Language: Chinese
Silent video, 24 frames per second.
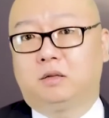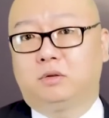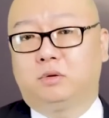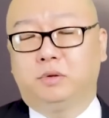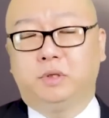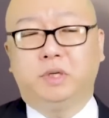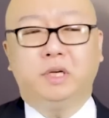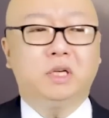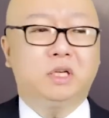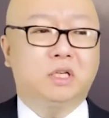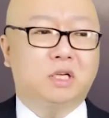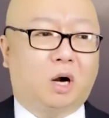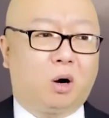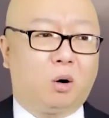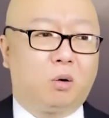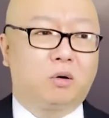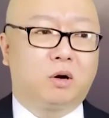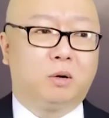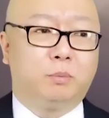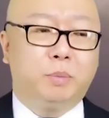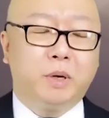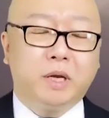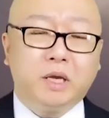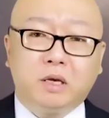就是你找
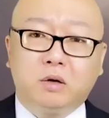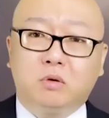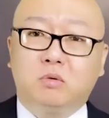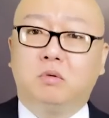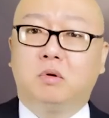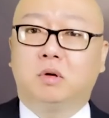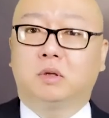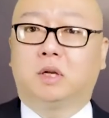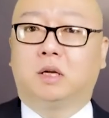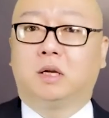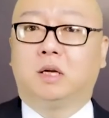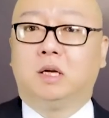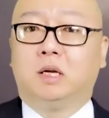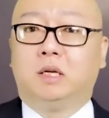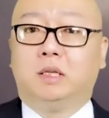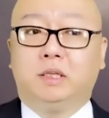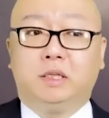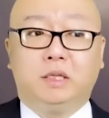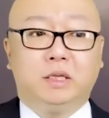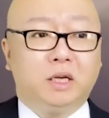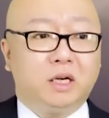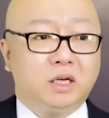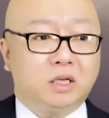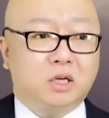个背锅的，
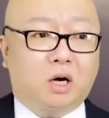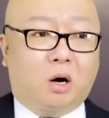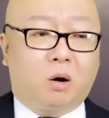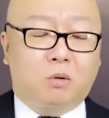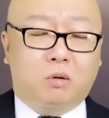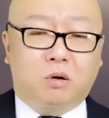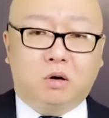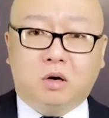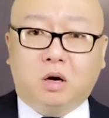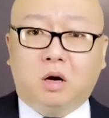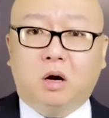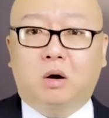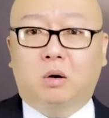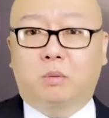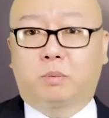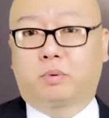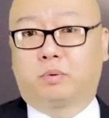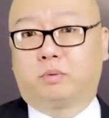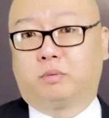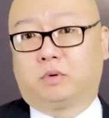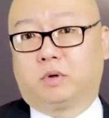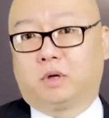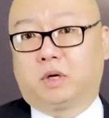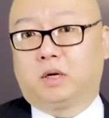你也找个靠
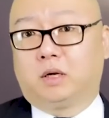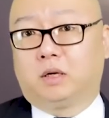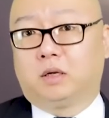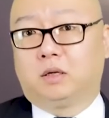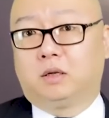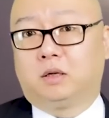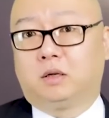谱的，